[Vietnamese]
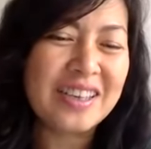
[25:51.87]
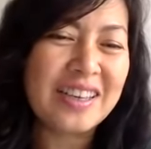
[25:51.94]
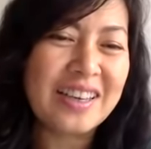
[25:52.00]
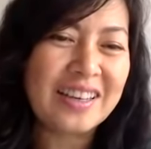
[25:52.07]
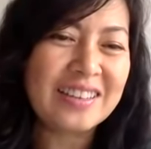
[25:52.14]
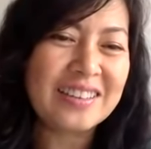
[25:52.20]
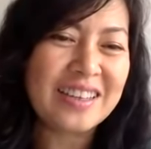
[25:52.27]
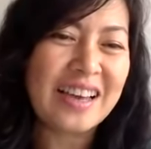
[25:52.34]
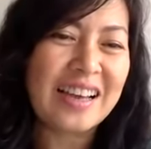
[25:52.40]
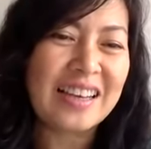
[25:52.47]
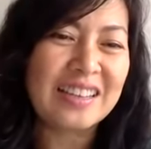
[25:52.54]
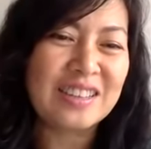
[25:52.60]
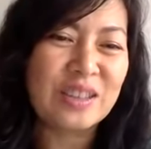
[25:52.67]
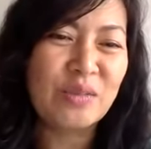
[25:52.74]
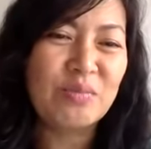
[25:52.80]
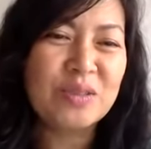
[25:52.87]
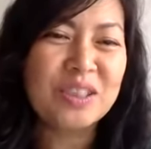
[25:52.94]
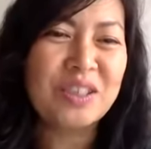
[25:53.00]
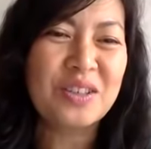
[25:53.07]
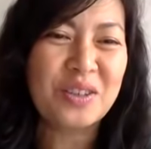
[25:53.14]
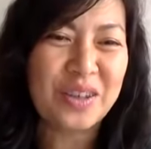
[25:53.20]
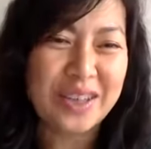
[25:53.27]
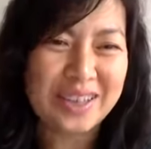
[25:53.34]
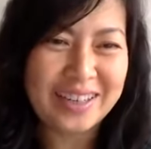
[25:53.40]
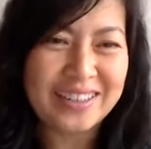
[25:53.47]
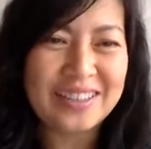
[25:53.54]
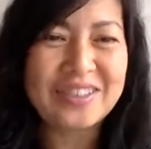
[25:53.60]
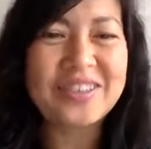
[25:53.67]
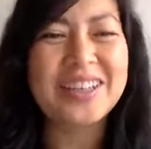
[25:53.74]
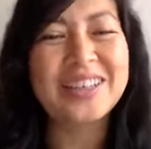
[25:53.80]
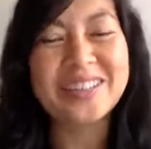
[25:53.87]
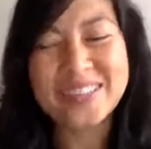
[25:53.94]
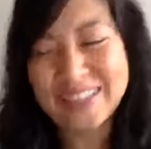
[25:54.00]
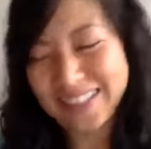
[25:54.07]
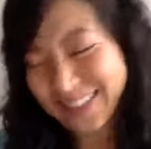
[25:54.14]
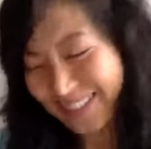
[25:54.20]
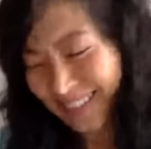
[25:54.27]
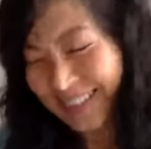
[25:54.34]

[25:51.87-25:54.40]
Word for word: csk là chúc sức khỏe ok ok